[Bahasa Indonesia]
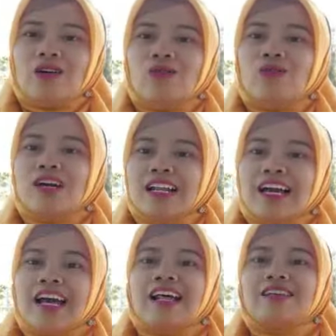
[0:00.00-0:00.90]

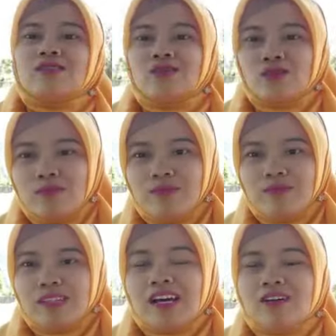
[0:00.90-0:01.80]
Google Classroom
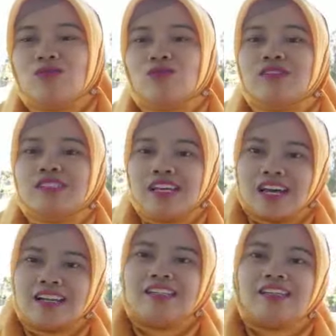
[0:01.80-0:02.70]
yang
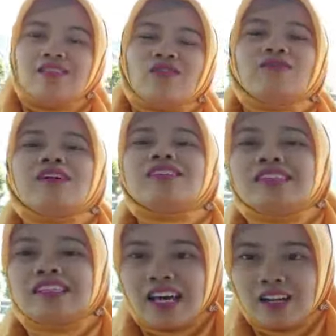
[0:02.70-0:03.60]
sudah
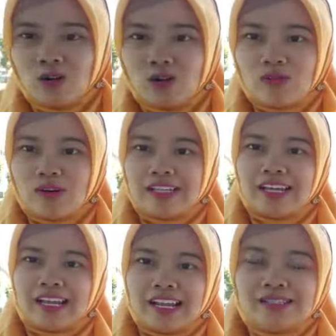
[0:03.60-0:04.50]
diinformasikan oleh
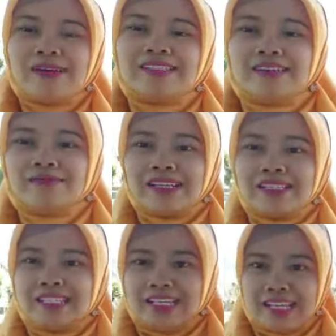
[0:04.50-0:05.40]
wali kelas
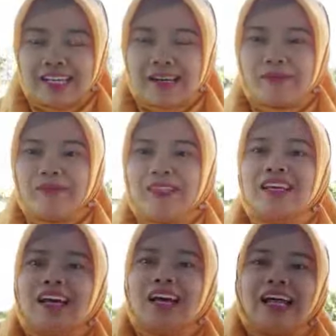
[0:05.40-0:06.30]
masing-masing.
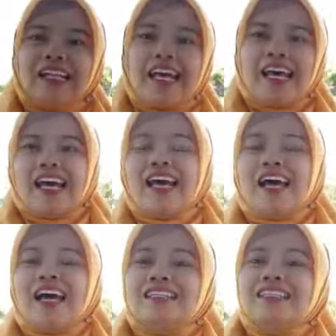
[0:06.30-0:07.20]
Nah,
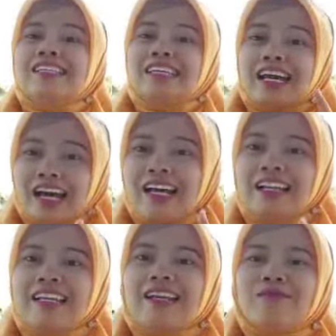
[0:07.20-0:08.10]
jika
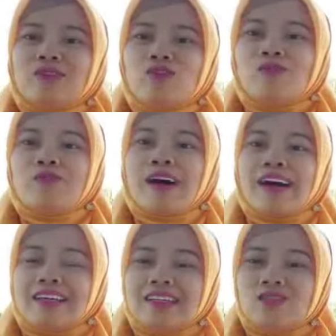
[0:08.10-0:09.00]
kalian
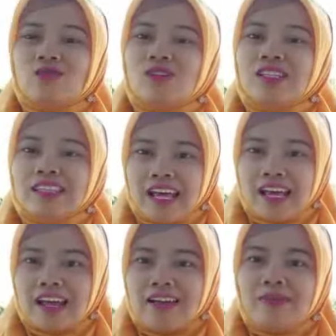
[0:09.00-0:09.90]
menjumpai
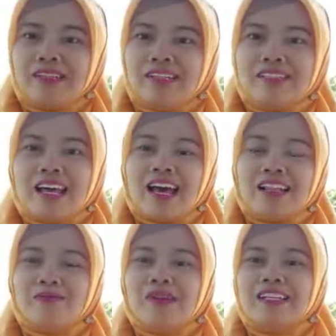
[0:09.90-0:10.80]
kesulitan pada
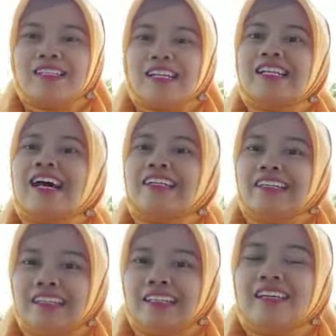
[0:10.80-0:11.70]
saat belajar
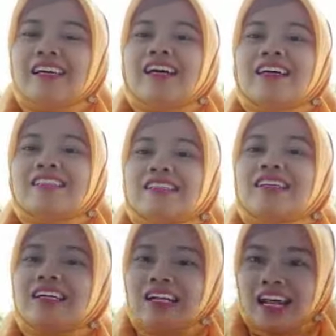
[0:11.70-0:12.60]
daring,
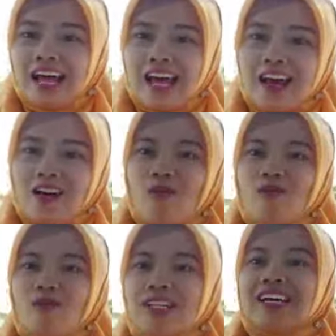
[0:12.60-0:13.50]
segera
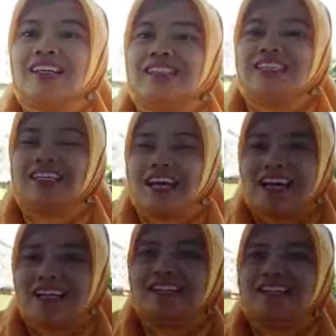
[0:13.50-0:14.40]

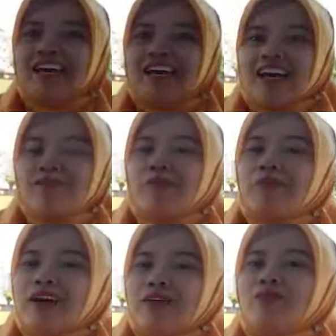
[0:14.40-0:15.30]
komunikasikan dengan
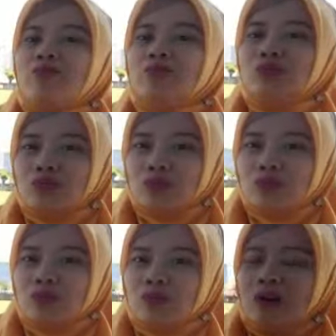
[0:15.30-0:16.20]
Bapak Ibu guru.
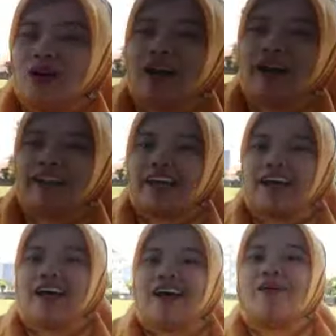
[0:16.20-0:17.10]

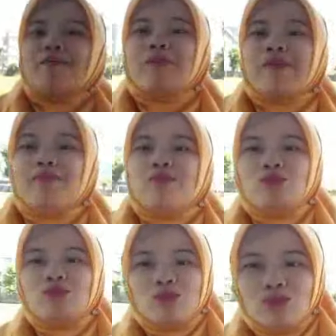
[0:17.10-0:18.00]
Nah, Bapak Ibu
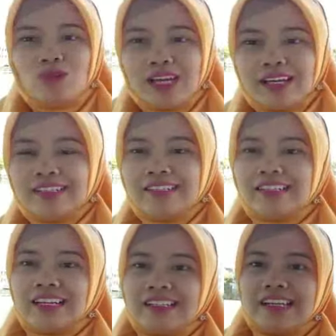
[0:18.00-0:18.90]
guru yang
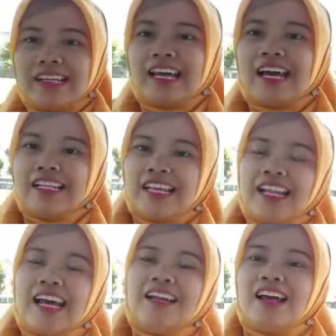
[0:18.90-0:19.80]
terdekat dengan
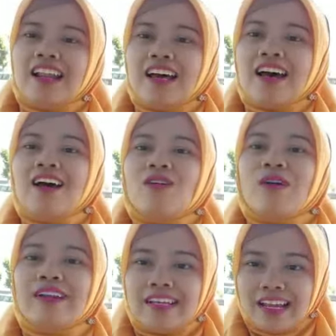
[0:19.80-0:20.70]
kalian adalah
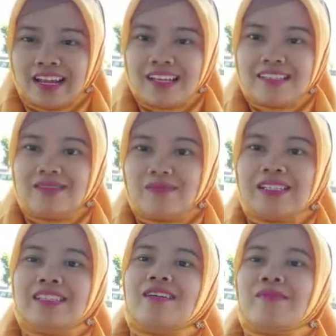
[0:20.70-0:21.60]
wali kelas
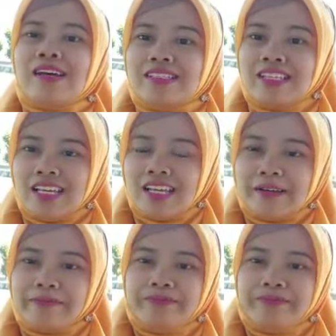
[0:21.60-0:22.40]
masing-masing.